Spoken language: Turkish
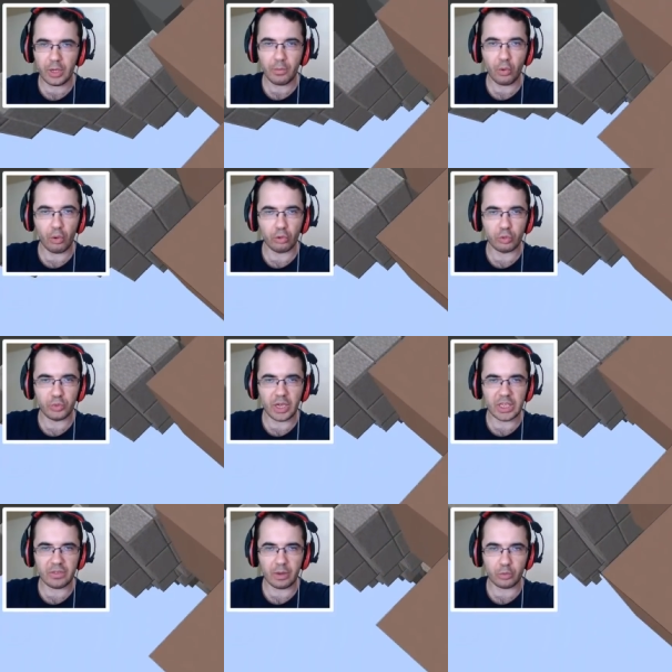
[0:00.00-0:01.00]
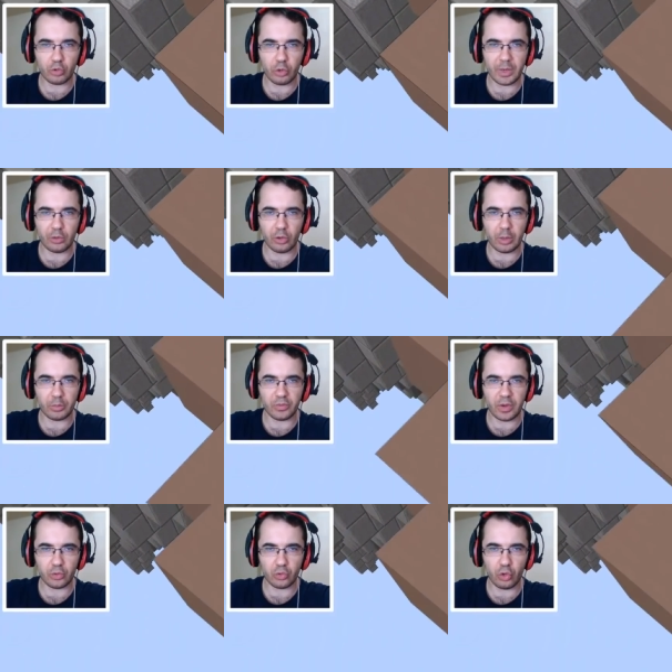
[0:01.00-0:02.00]
Bir ölçüm cihazı varmış, onu bekliyorlarmış
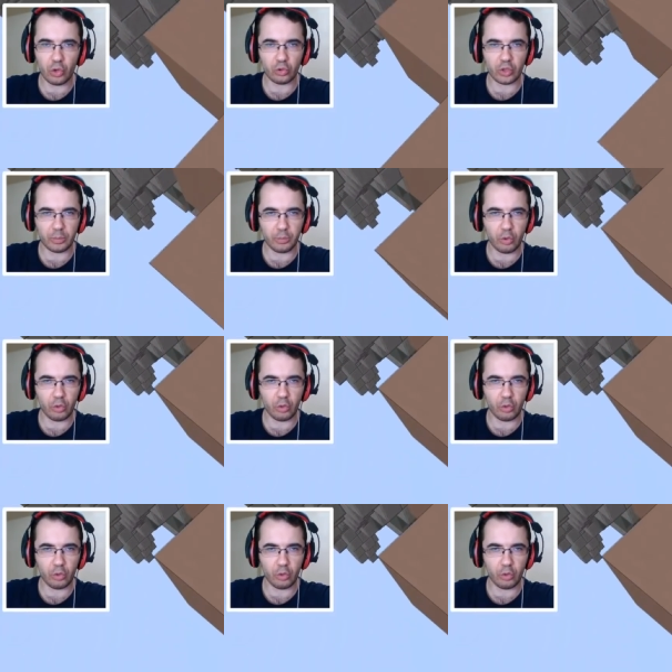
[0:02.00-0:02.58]
falan. Şöyle olacak, böyle